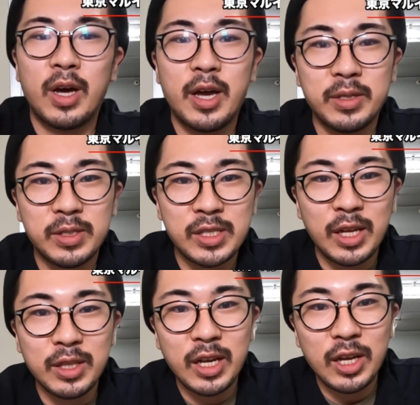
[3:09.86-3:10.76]
はい
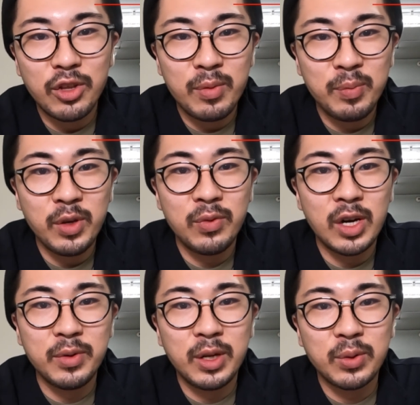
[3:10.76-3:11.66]
スタンダード
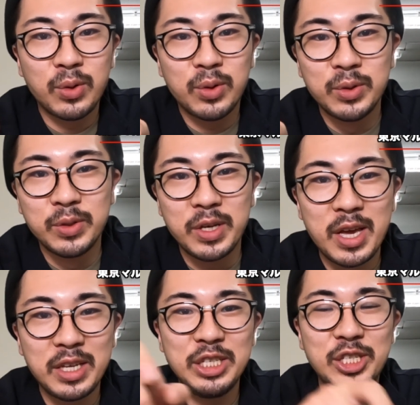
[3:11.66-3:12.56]
MP5 だと、えー、